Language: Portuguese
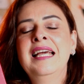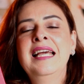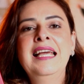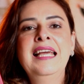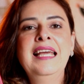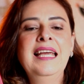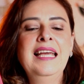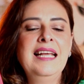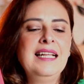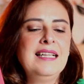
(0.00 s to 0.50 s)

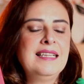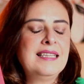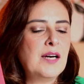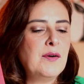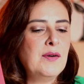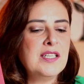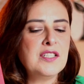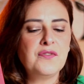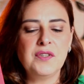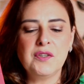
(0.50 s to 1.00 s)
E
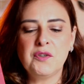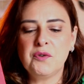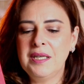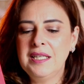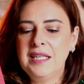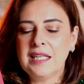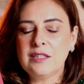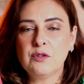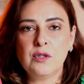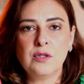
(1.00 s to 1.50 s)
então eles ficam
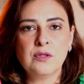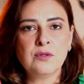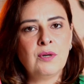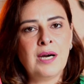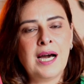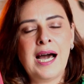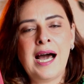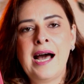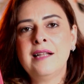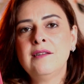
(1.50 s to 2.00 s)
ali
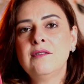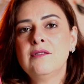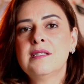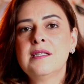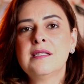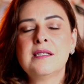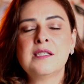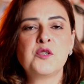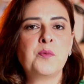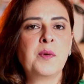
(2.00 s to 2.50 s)
atordoados,
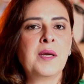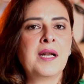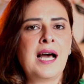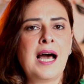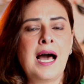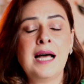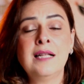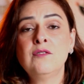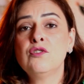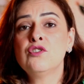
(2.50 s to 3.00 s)

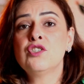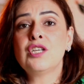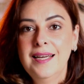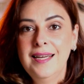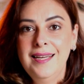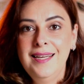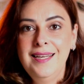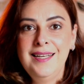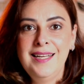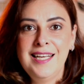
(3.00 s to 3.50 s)
desesperados.
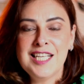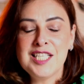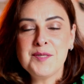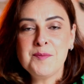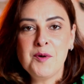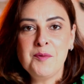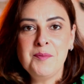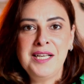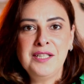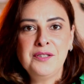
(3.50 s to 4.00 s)
E
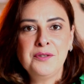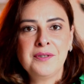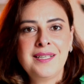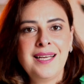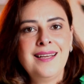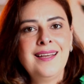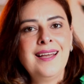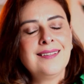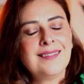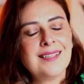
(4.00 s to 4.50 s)
nesse momento,
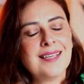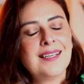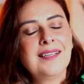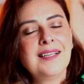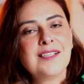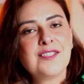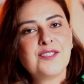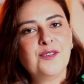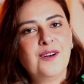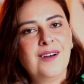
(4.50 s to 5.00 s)
quem entra aqui
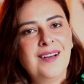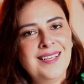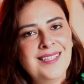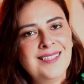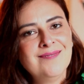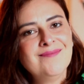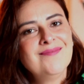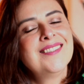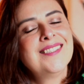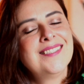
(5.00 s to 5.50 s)
na história?
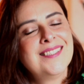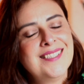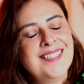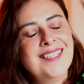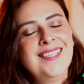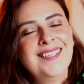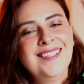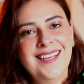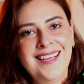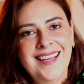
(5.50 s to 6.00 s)

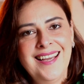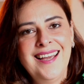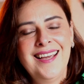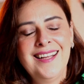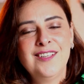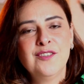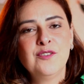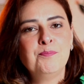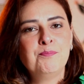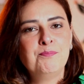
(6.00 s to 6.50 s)
Sim,
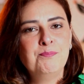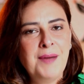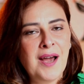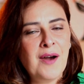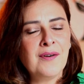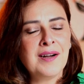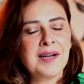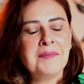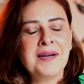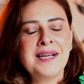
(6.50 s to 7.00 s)
ele, o
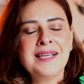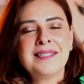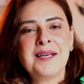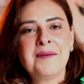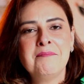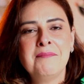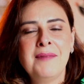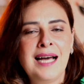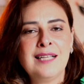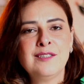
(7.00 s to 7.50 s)
belga mais
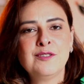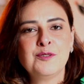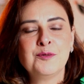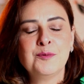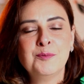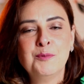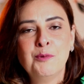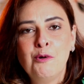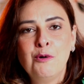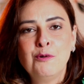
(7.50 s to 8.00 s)
amado
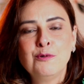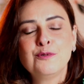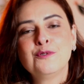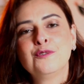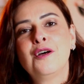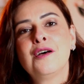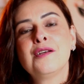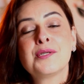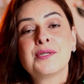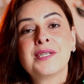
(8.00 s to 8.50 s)
do mundo,
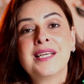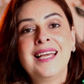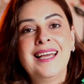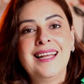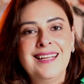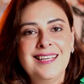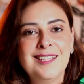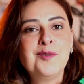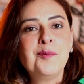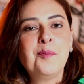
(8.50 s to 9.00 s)
nosso
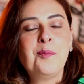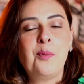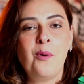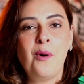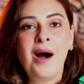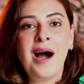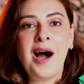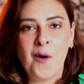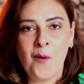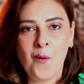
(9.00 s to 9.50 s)
querido
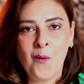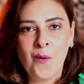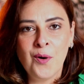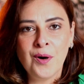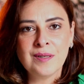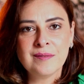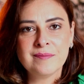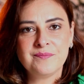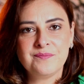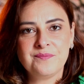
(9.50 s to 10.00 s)
Poirot.